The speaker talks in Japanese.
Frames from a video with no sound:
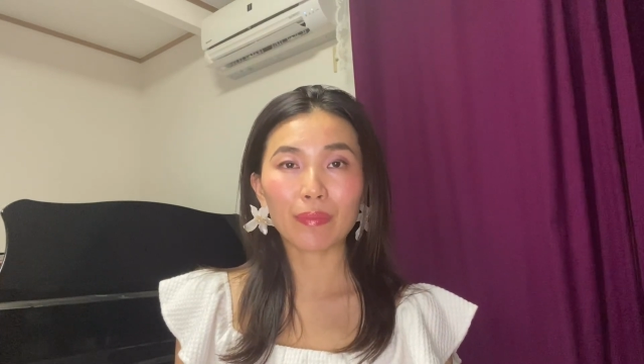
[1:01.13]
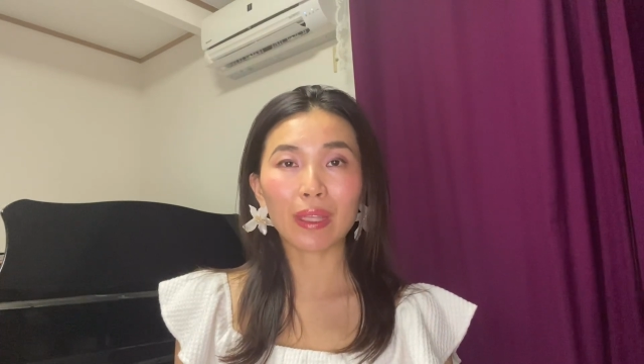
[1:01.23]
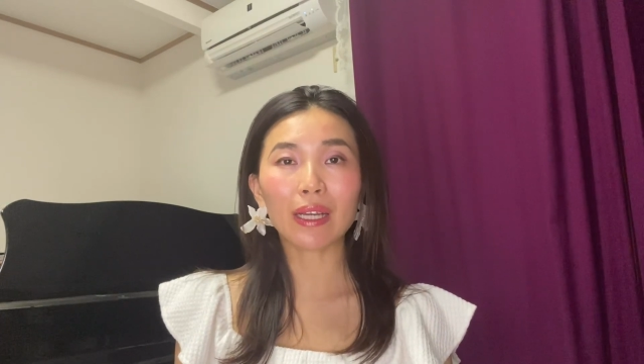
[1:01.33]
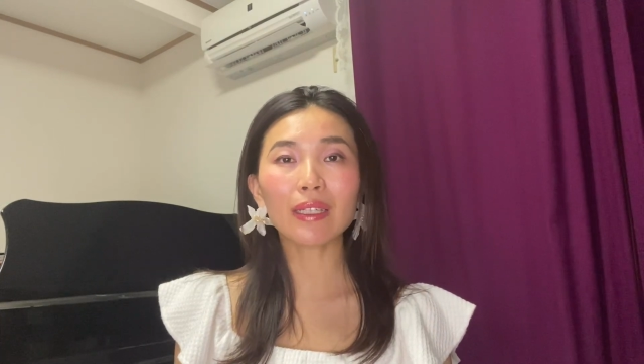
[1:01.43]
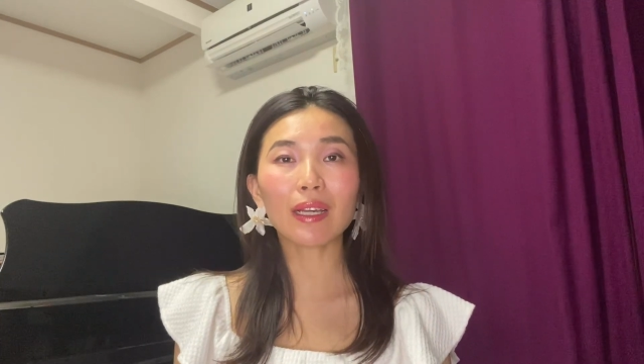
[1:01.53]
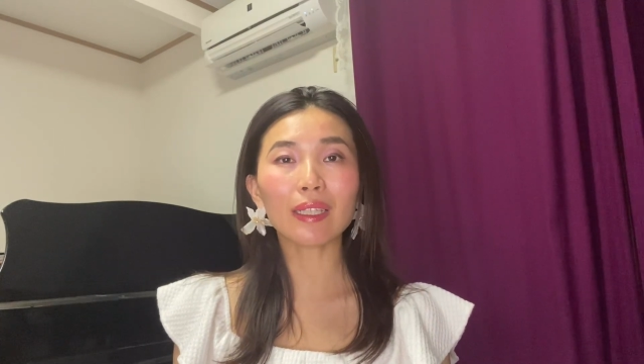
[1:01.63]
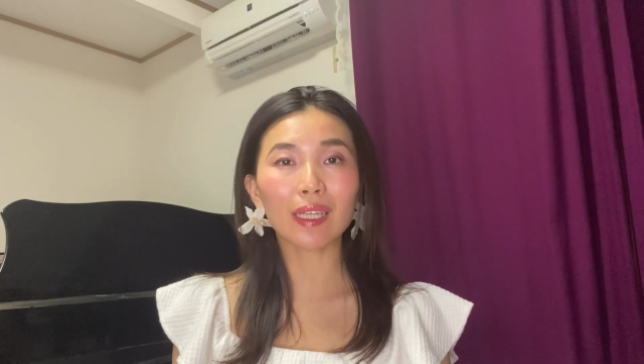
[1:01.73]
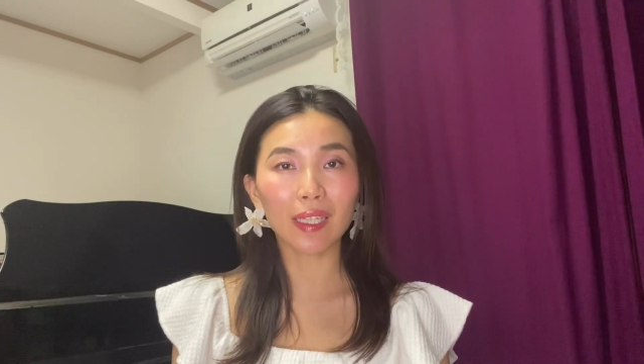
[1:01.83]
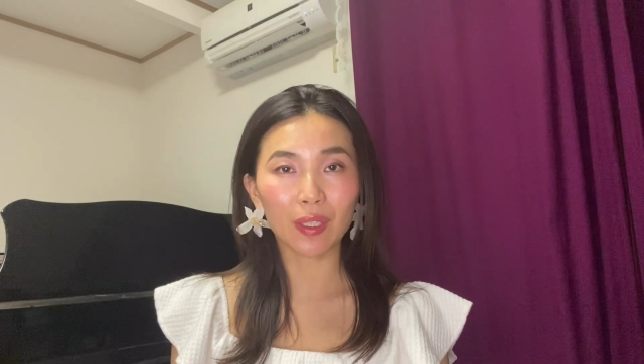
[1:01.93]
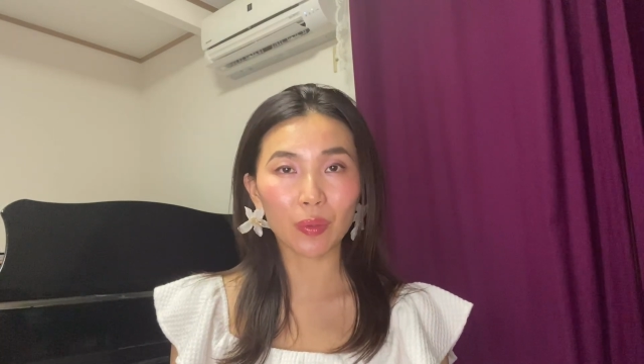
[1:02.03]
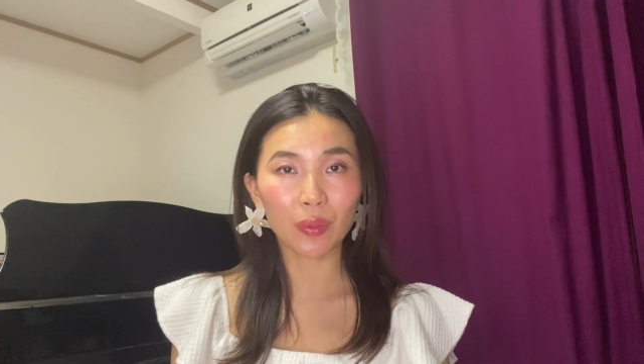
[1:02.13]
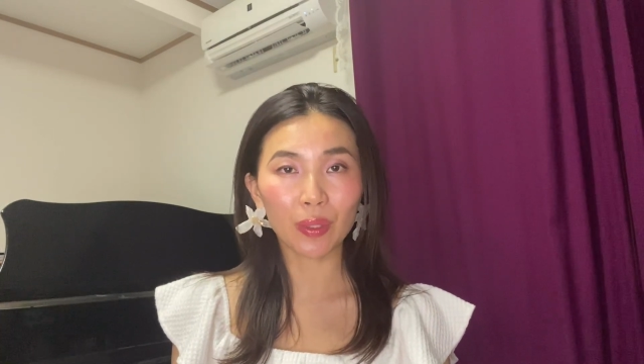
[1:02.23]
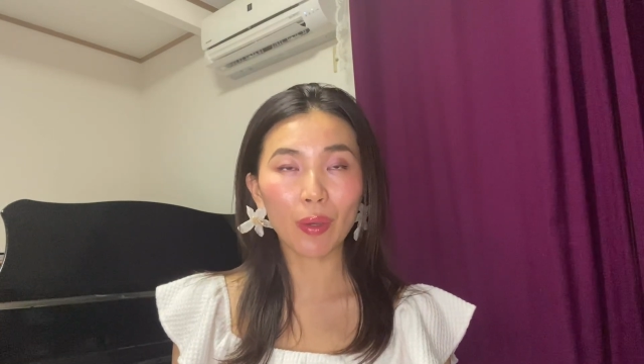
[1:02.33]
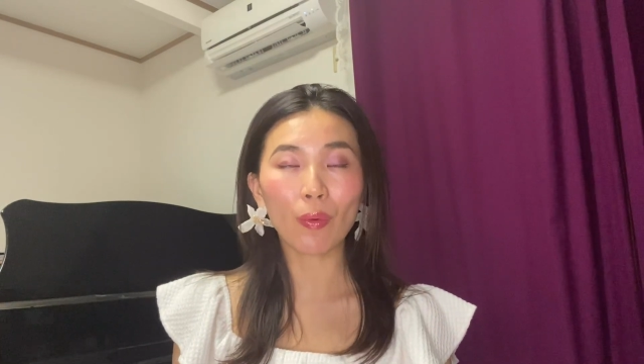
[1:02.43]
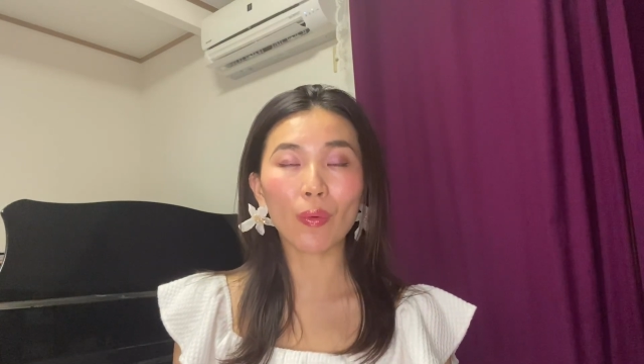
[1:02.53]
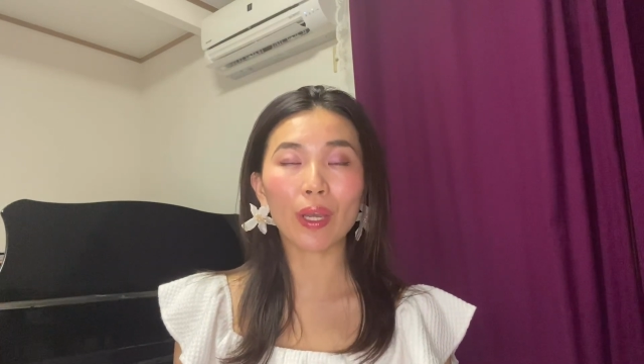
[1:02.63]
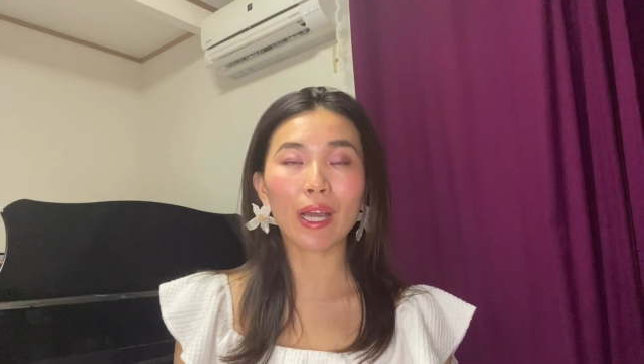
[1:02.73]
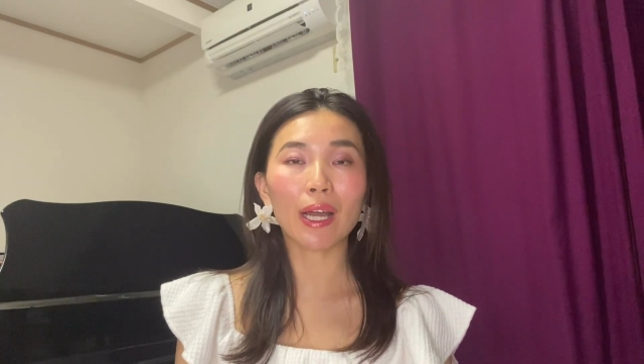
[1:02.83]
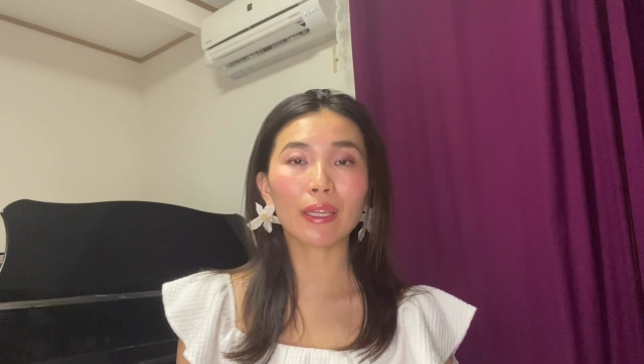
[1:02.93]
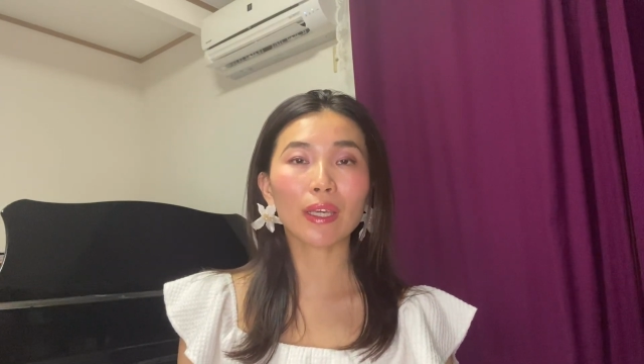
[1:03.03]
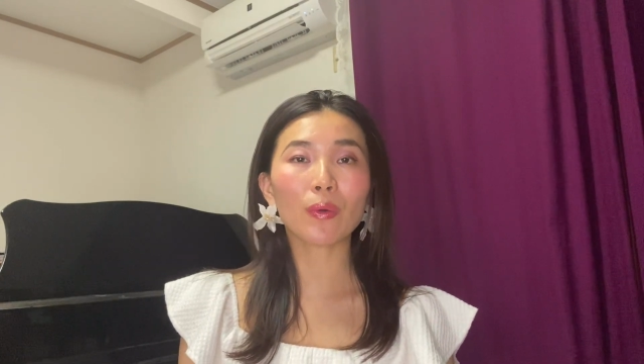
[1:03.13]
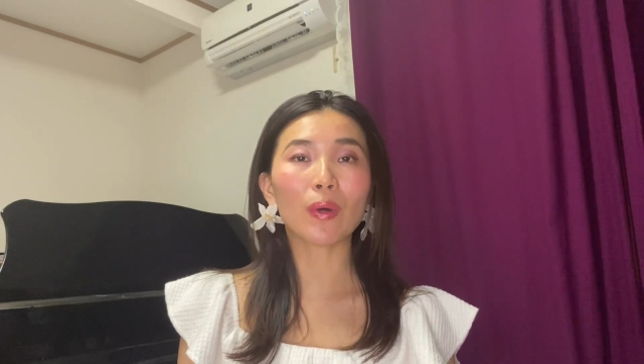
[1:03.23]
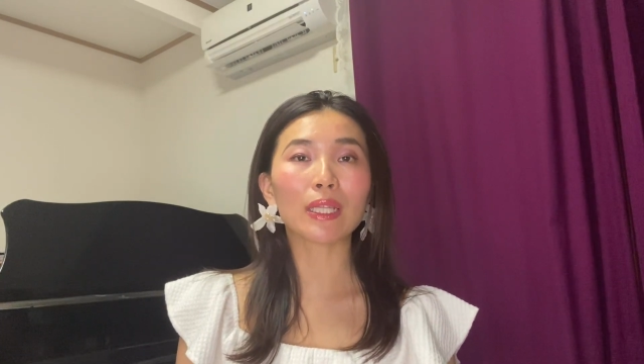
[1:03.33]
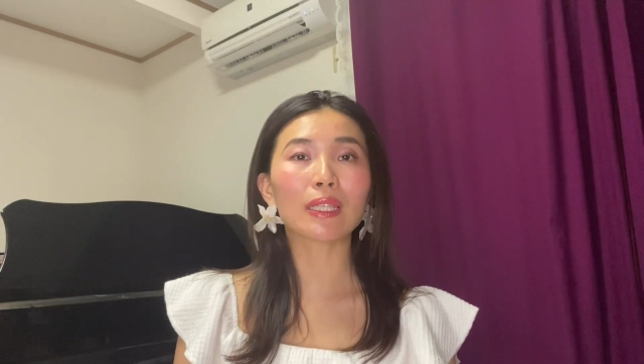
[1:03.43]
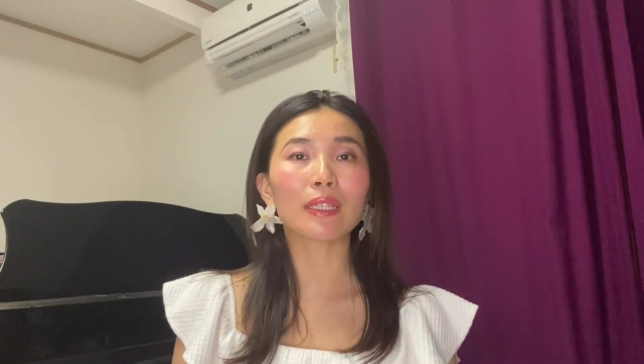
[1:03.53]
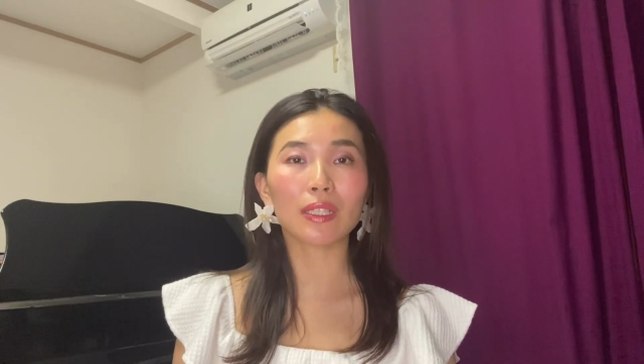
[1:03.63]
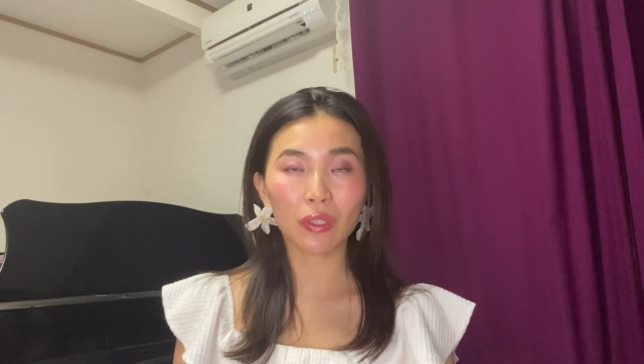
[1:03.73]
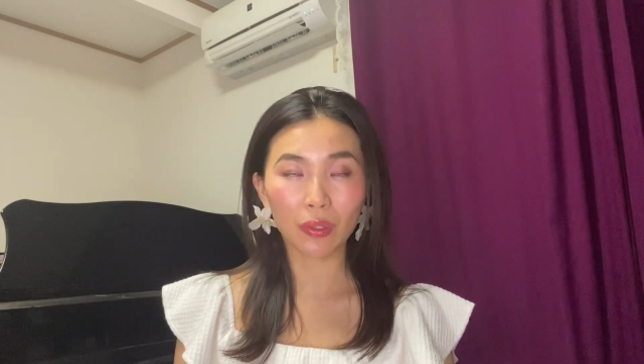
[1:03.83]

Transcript: なかなかできないというねお声が結構あったんです